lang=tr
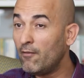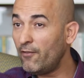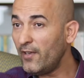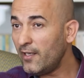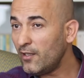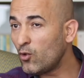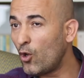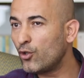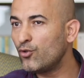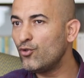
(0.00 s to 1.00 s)
Ve
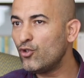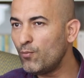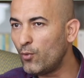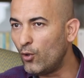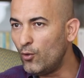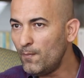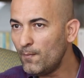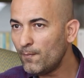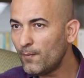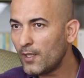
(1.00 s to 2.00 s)
dördüncü bölüm
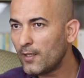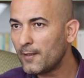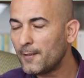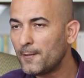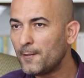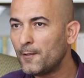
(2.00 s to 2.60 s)
e,